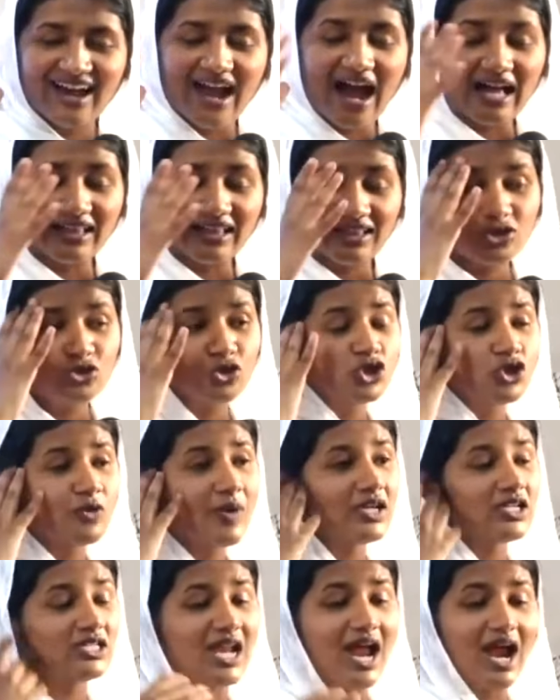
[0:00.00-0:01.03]
அந்த
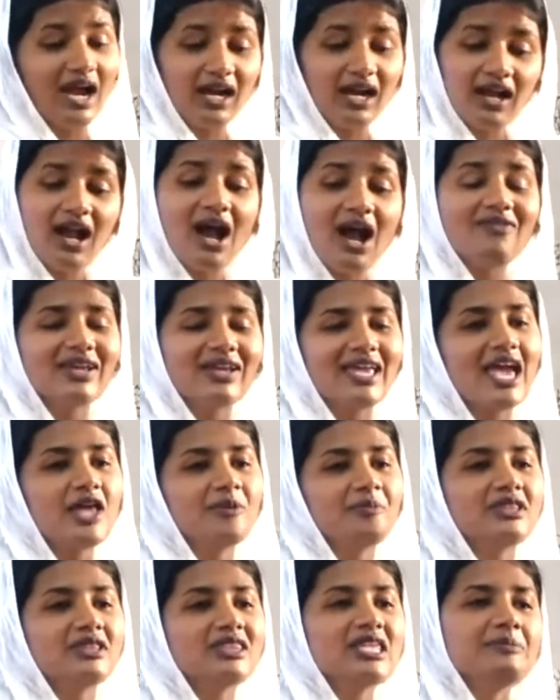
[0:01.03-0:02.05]
சுச்சுவேஷன் அழகா அவ
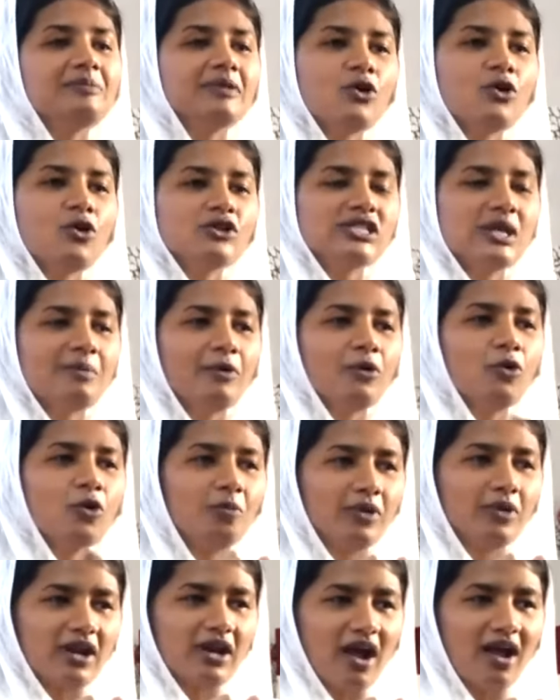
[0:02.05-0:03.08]
ஏற்படுத்தி இப்ப யோசேப்ப
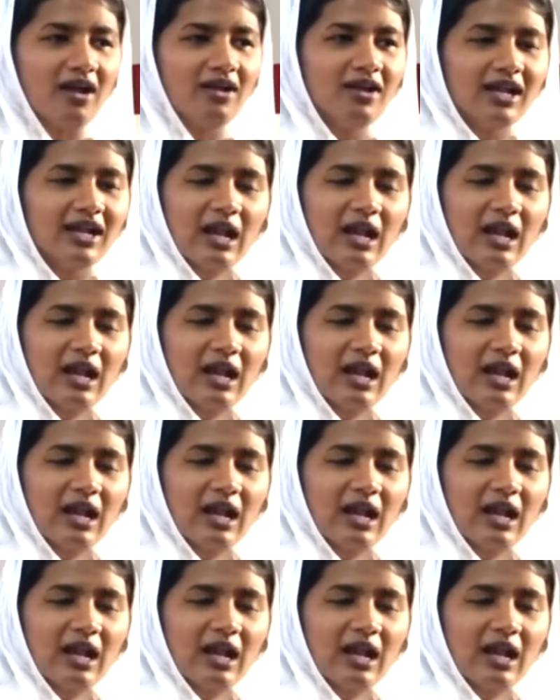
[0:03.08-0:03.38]
கூப்பிடுறா நம்ம